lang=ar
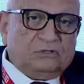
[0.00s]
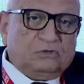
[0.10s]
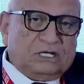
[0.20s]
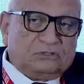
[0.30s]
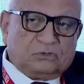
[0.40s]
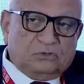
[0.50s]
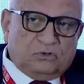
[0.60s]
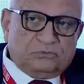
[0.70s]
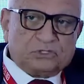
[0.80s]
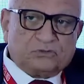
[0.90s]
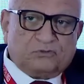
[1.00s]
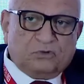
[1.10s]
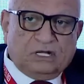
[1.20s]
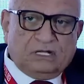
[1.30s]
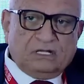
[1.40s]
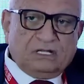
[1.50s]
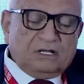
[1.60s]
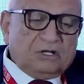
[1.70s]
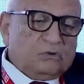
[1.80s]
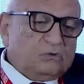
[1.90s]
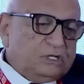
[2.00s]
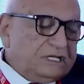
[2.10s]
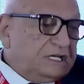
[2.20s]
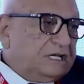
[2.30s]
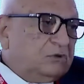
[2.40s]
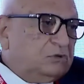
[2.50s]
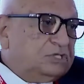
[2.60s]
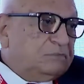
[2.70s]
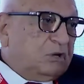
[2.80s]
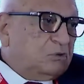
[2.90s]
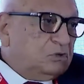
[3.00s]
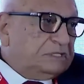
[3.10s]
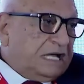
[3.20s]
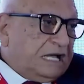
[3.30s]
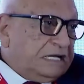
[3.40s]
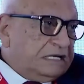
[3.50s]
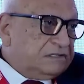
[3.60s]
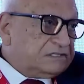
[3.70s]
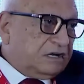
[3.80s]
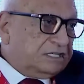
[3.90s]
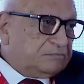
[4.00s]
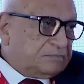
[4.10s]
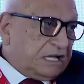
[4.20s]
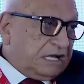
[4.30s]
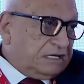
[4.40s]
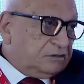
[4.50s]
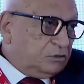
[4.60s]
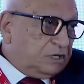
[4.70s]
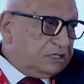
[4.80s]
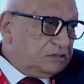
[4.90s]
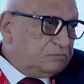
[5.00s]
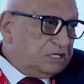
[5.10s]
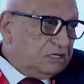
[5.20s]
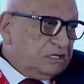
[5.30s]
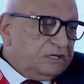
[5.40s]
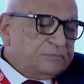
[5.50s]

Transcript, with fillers: الولاد كلهم يشوفوها ودي موجوده على السايت بتاع اليو ان بي